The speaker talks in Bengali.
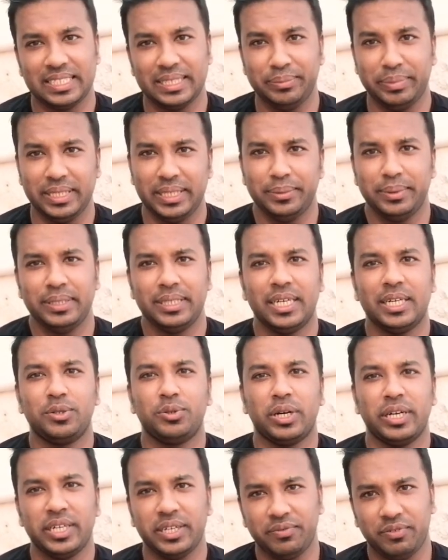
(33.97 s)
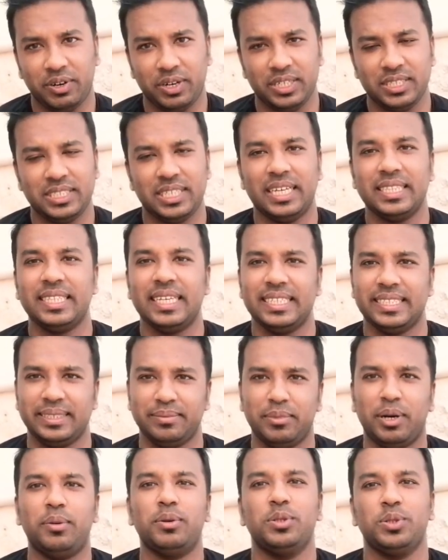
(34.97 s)
দেখছেন বিডি মিডিয়া টোয়েন্টি ফোর সাথে
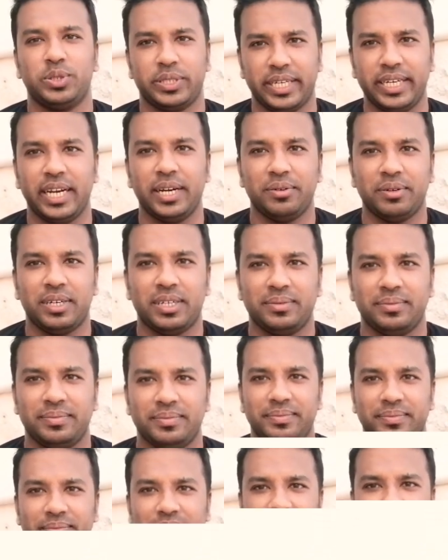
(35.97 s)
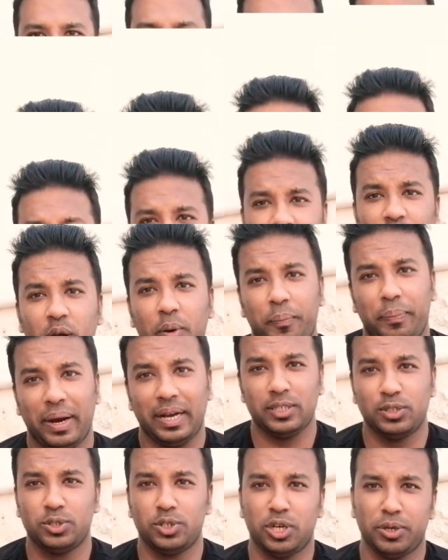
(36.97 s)
আসি মাহমুদ হুসাইন আনোয়ার দীর্ঘ
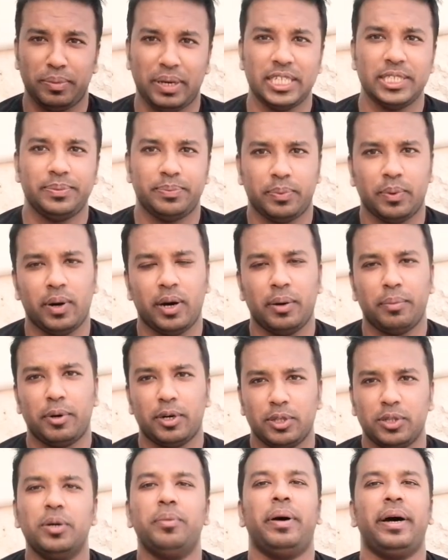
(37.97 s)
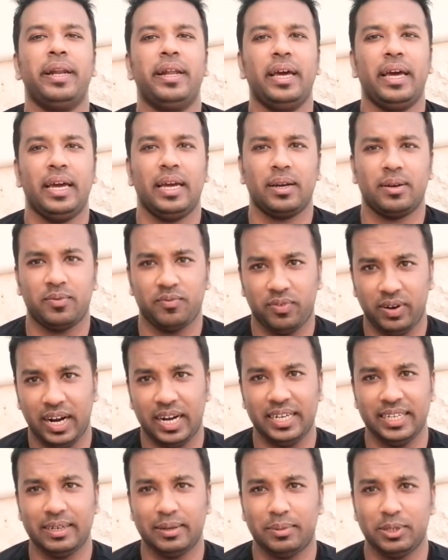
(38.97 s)
পাঁচ ছয় মাস পর বর্তমানে
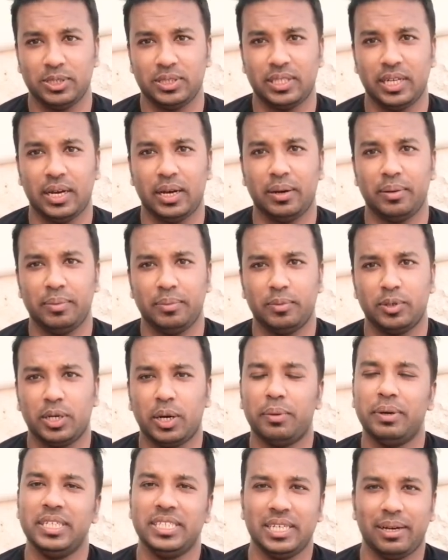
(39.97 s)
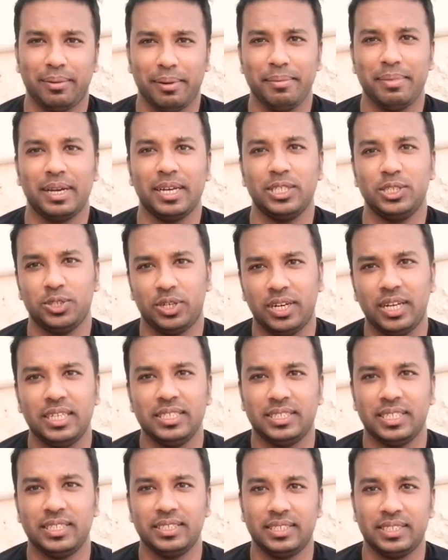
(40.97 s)
ফ্লাইটের অবস্থা মোটামুটি স্বাভাবিকে চলে
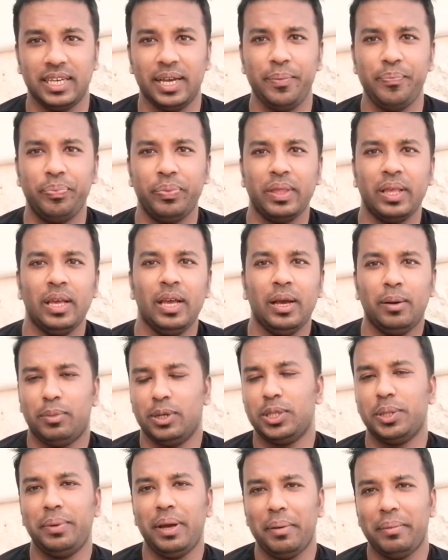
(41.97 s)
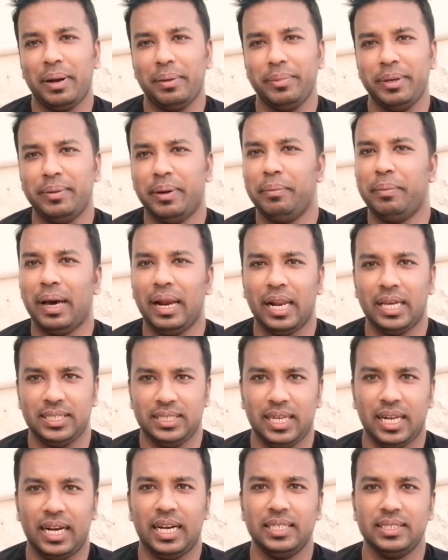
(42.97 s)
এসেছে প্রথমে আমরা বিমান বাংলাদেশ
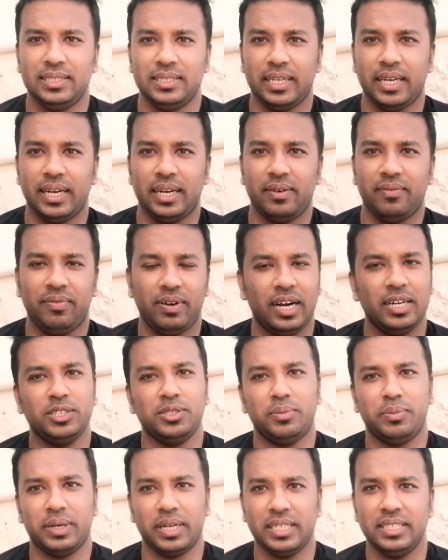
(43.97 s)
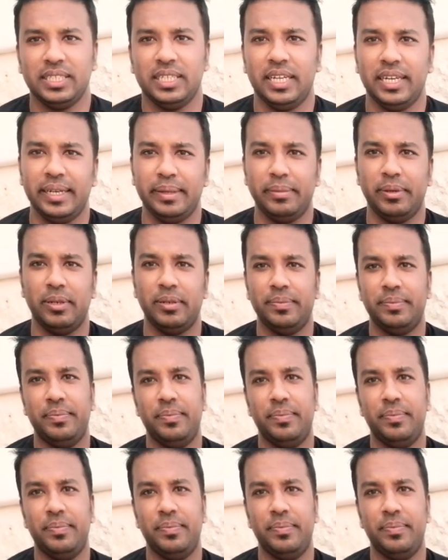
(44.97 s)
এয়ারলাইন্সের ফ্লাইট সম্পর্কে জেনে নিব